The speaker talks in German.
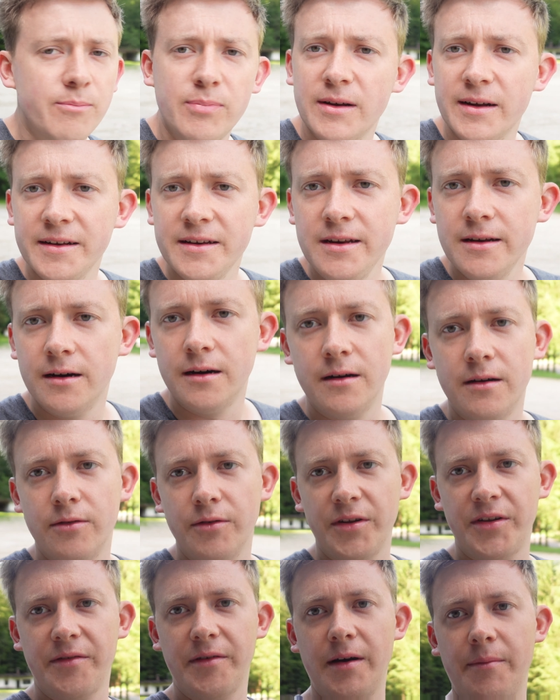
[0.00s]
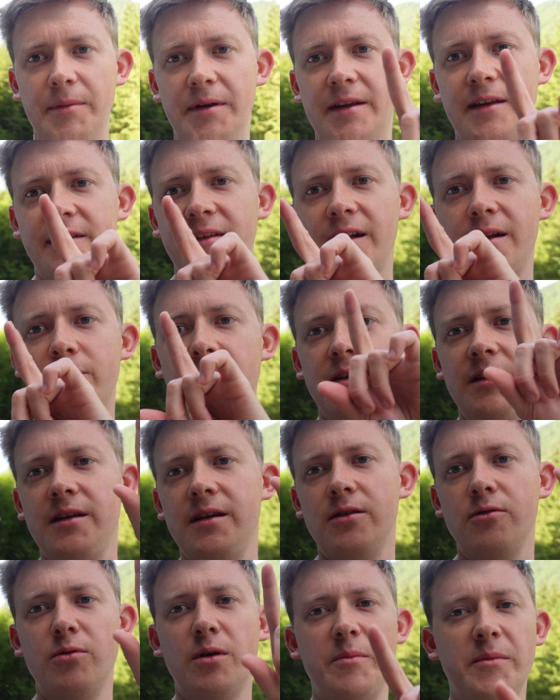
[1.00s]
Planina. Und zwar mit der Seilbahn, die
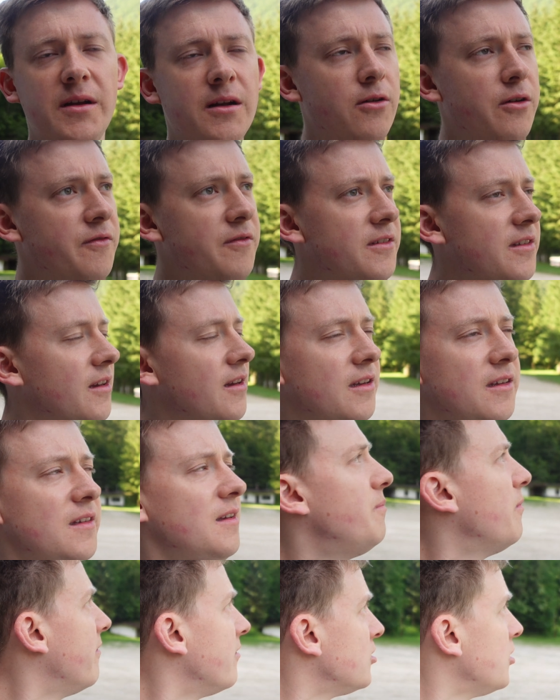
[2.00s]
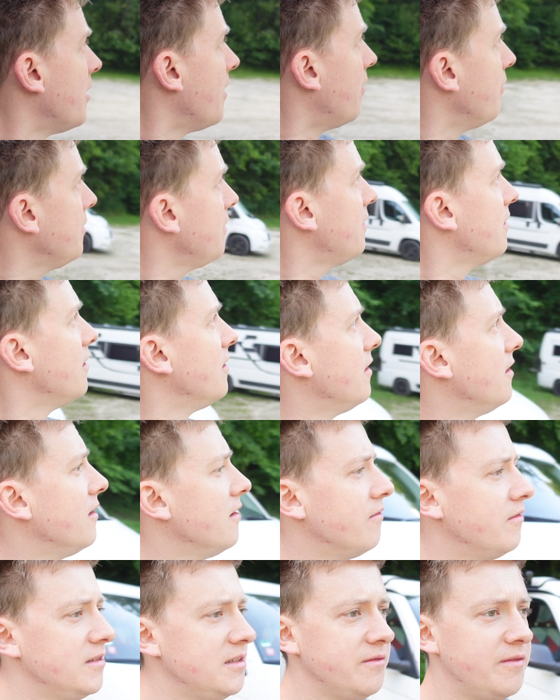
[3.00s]
hier über mir läuft. Die sieht man wahrscheinlich auch nicht,
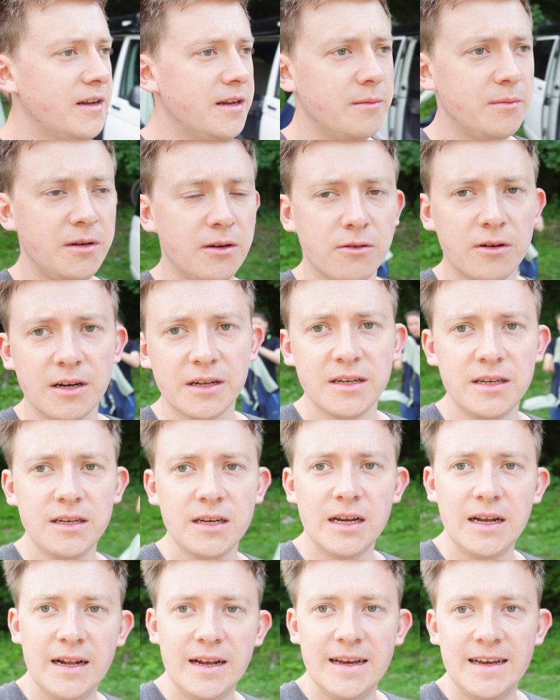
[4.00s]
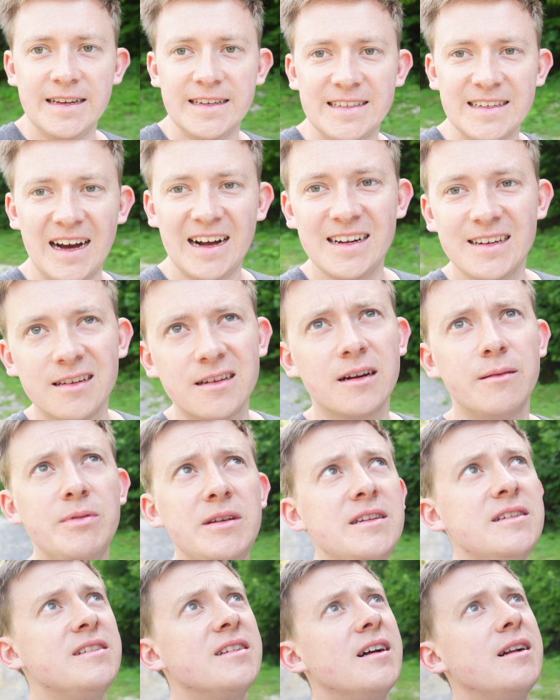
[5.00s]
weil sie fährt nämlich auch gerade nicht. Ist eine alte
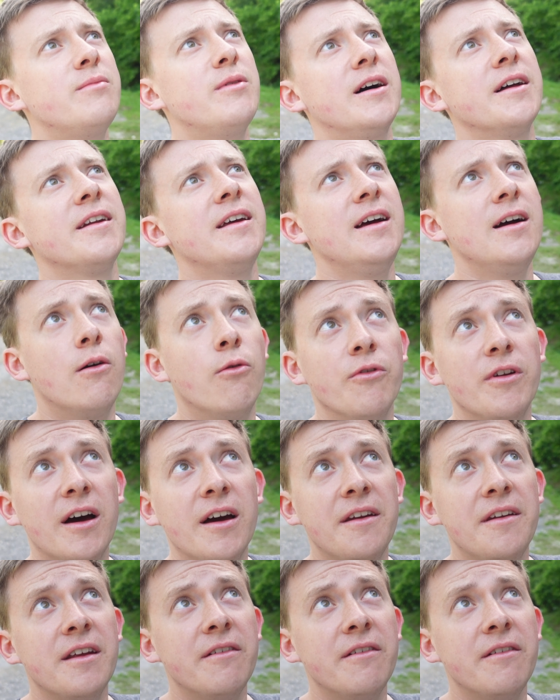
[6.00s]
Kabinenseilbahn und eine